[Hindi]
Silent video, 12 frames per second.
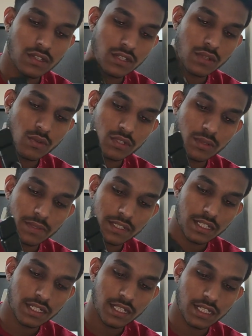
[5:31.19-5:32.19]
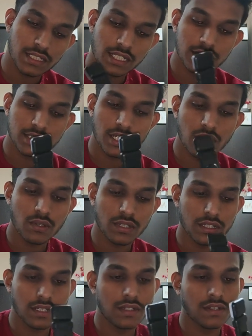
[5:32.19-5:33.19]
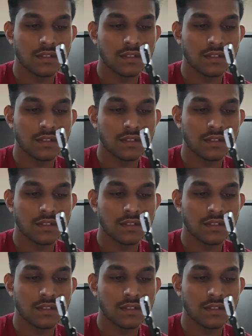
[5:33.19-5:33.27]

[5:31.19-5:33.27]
लॉक है वो तो पता नहीं अच्छा इसका लॉक है